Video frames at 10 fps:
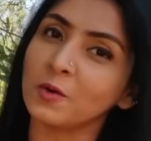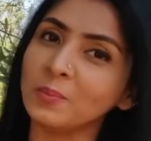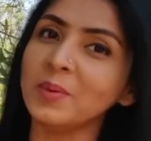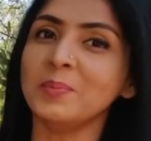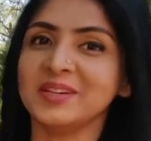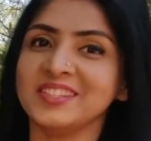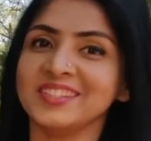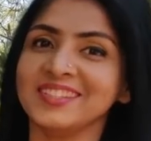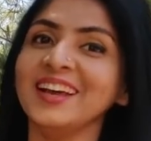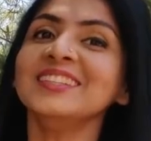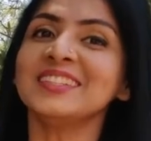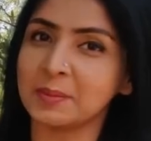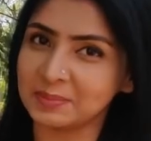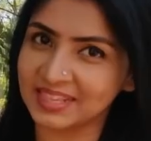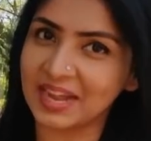ரொம்ப பிடிச்சிருந்தா
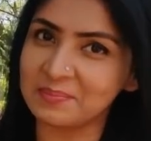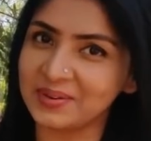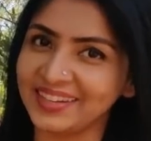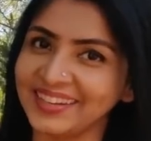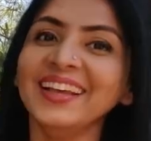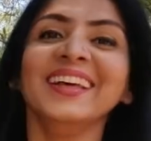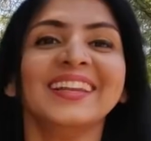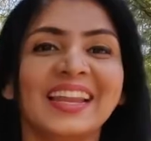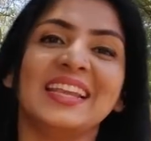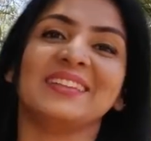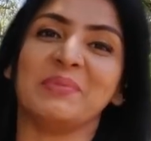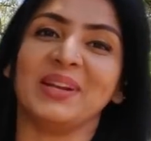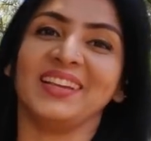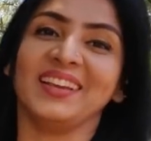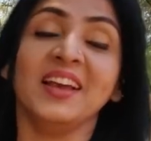சப்ஸ்கிரைப் பண்ணுங்கள் லைக்
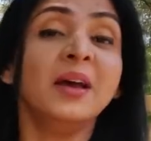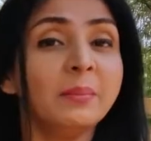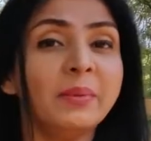பண்ணுங்கள்